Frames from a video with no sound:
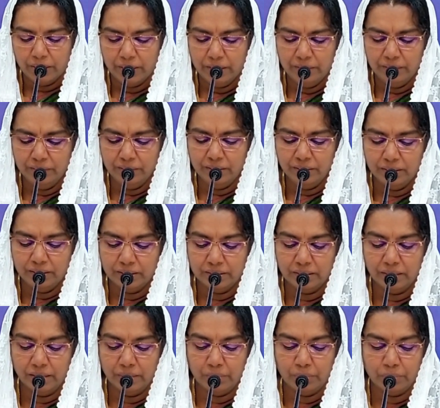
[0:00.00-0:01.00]
இந்த
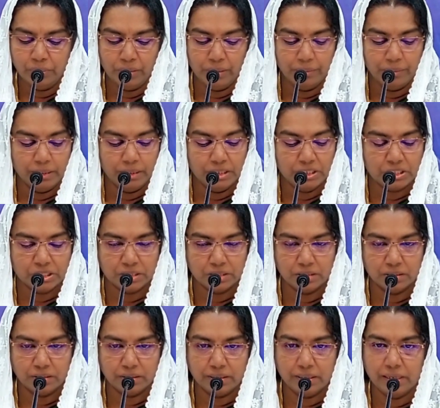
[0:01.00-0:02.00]
தேவனுடைய மனுஷன்
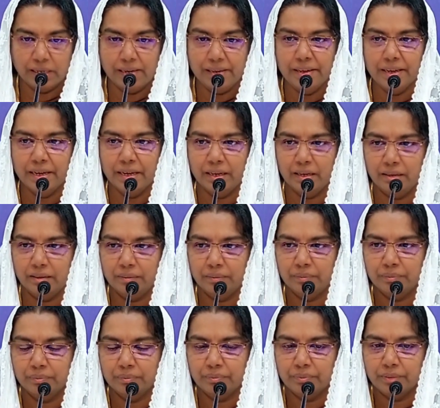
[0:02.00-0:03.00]
எலியா
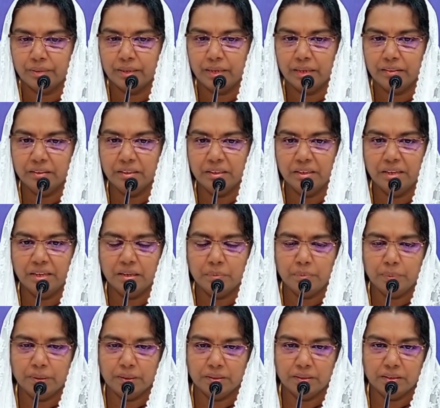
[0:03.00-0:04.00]
கர்த்தர்
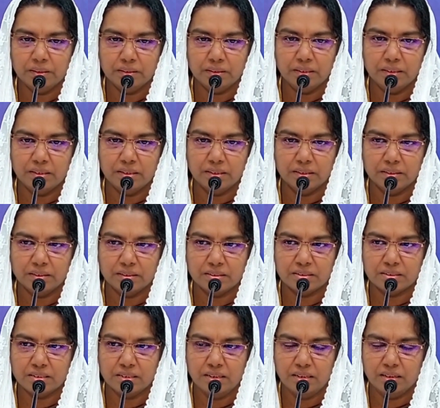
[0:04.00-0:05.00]
ஏற்படுத்தின தீர்க்க
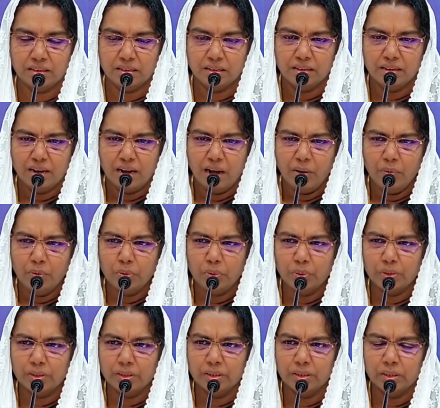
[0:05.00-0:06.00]
தரிசி அவர்
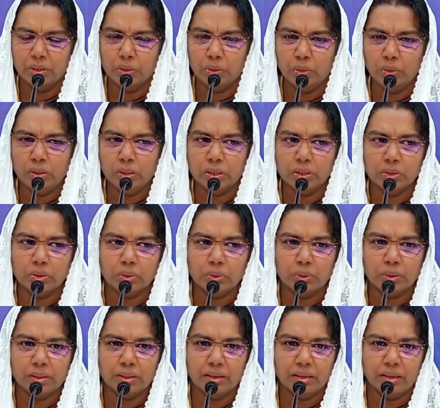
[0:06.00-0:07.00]
ஒரு
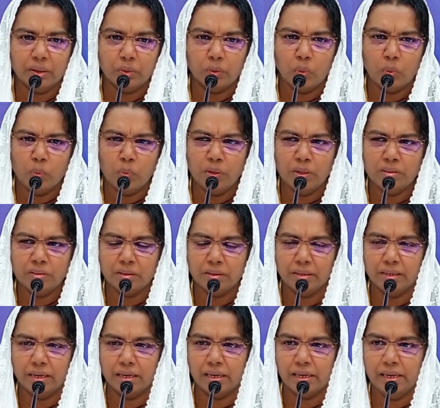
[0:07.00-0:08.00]
நோக்கத்தோடு தான்
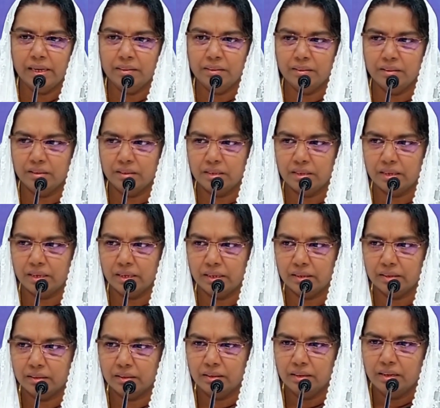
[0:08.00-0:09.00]
ஒவ்வொருத்தரையும் அழைத்திருக்கிறார்
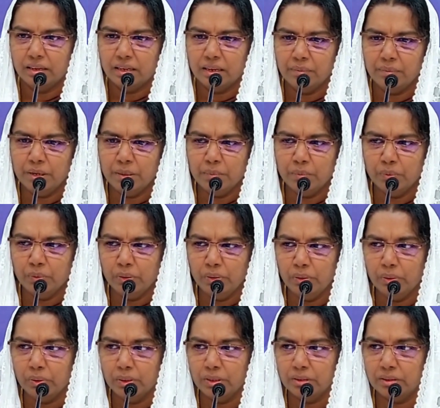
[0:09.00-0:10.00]
நம்மை முன்
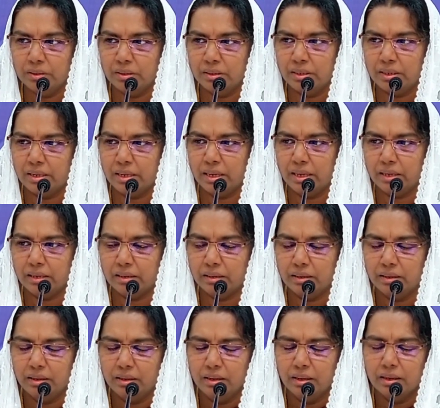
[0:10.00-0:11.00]
குறித்திருக்கிறார்
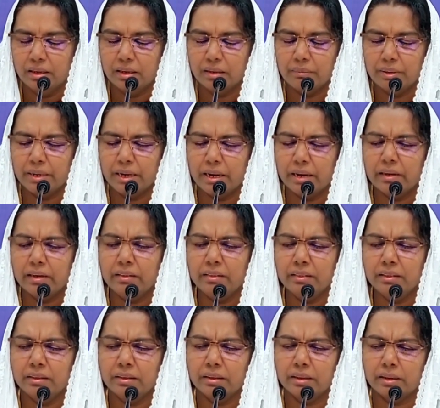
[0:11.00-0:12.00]
நம்மை
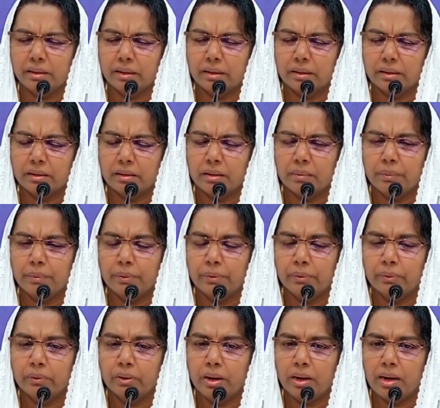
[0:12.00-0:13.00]
அறிந்திருக்கிறார் அப்போ
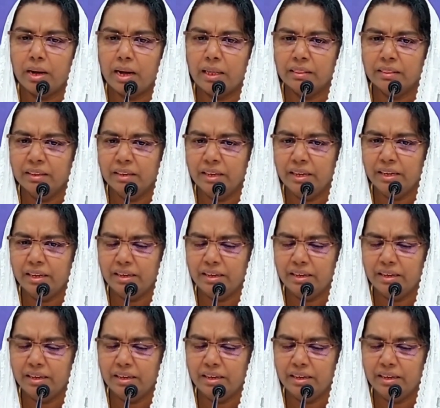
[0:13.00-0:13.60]
அதை